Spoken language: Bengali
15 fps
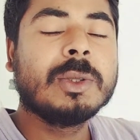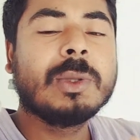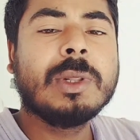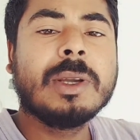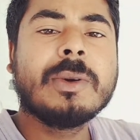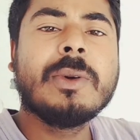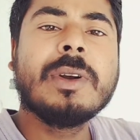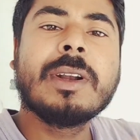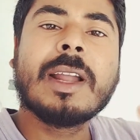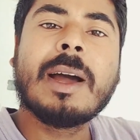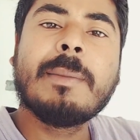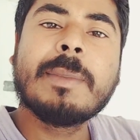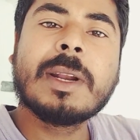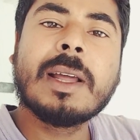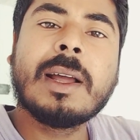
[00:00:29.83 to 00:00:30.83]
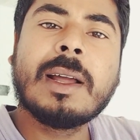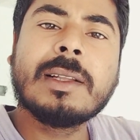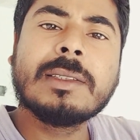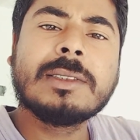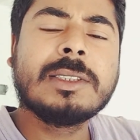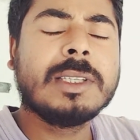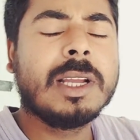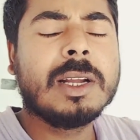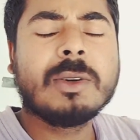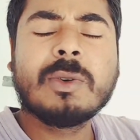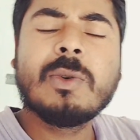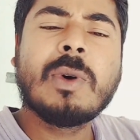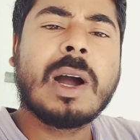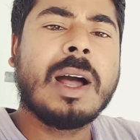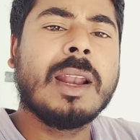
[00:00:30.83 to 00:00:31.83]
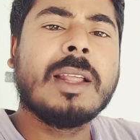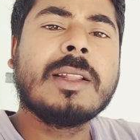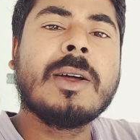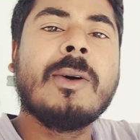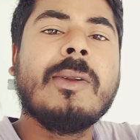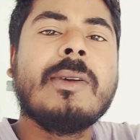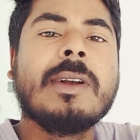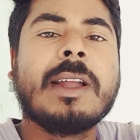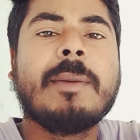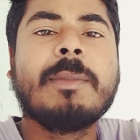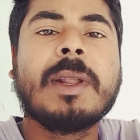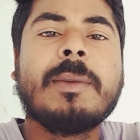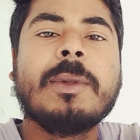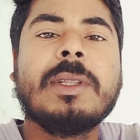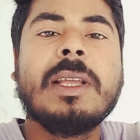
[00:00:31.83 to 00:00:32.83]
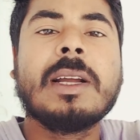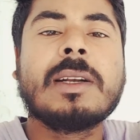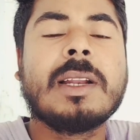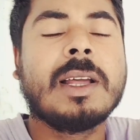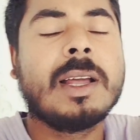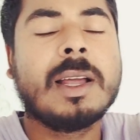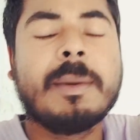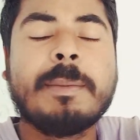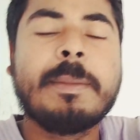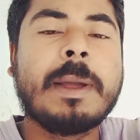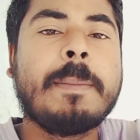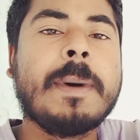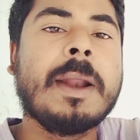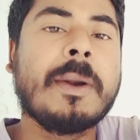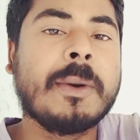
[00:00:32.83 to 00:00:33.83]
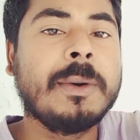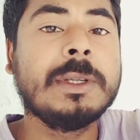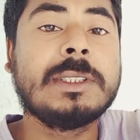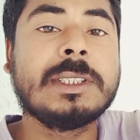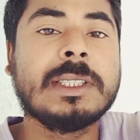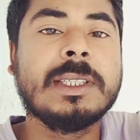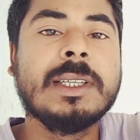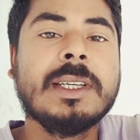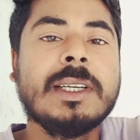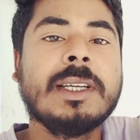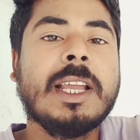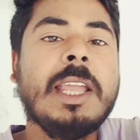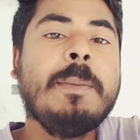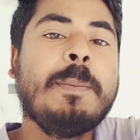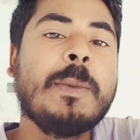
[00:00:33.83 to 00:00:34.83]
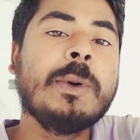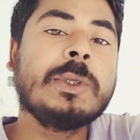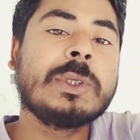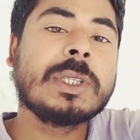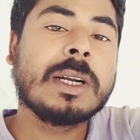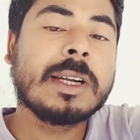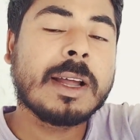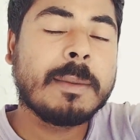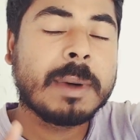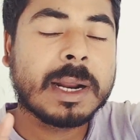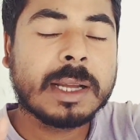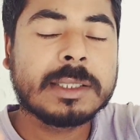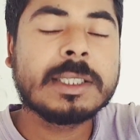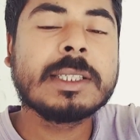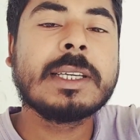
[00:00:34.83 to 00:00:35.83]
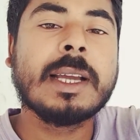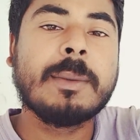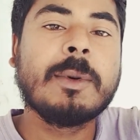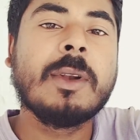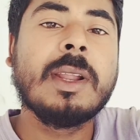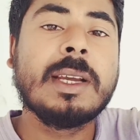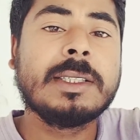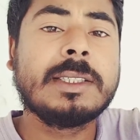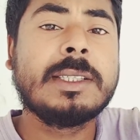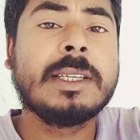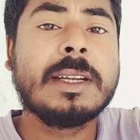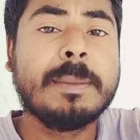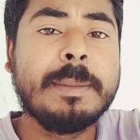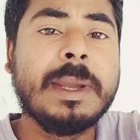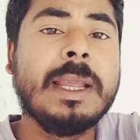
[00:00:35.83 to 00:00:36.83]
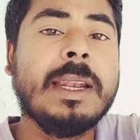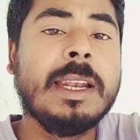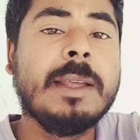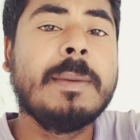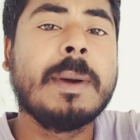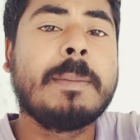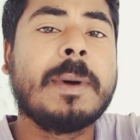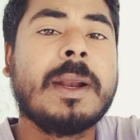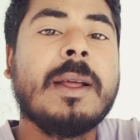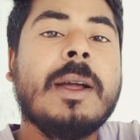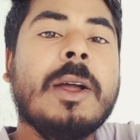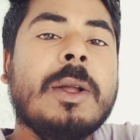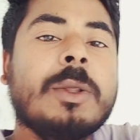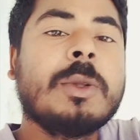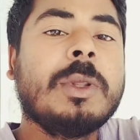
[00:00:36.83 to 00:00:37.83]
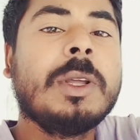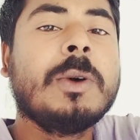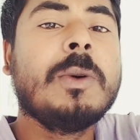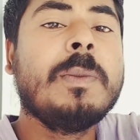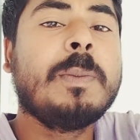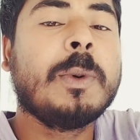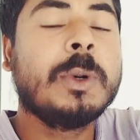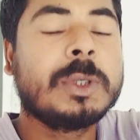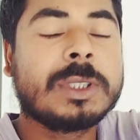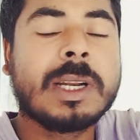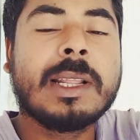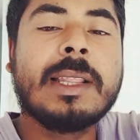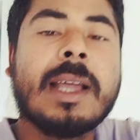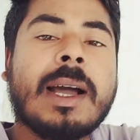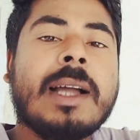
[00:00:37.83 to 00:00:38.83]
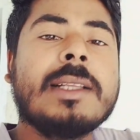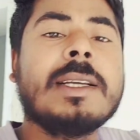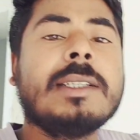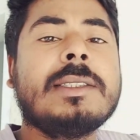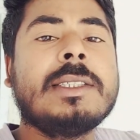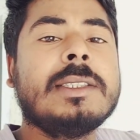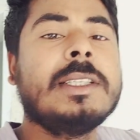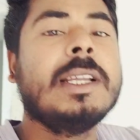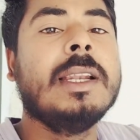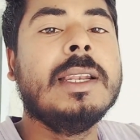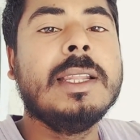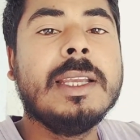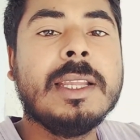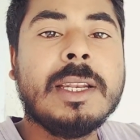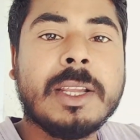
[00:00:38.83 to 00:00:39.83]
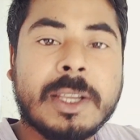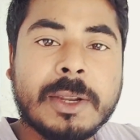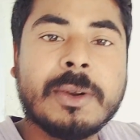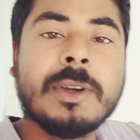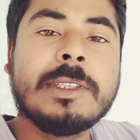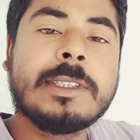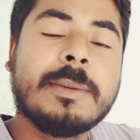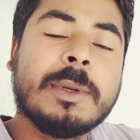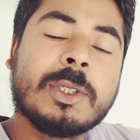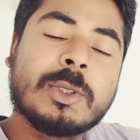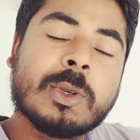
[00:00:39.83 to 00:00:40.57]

তো দেখুন নামটা একটু আলাদা হলো নামটার মধ্যে একটা ব্যাপার রয়েছে এই পোস্টারটা আমার কাছে কেমন লেগেছে সেটা মেনলি ব্যাপার তো দেখুন পোস্টারে দেখা যাচ্ছে যে লিড হিরো হিসেবে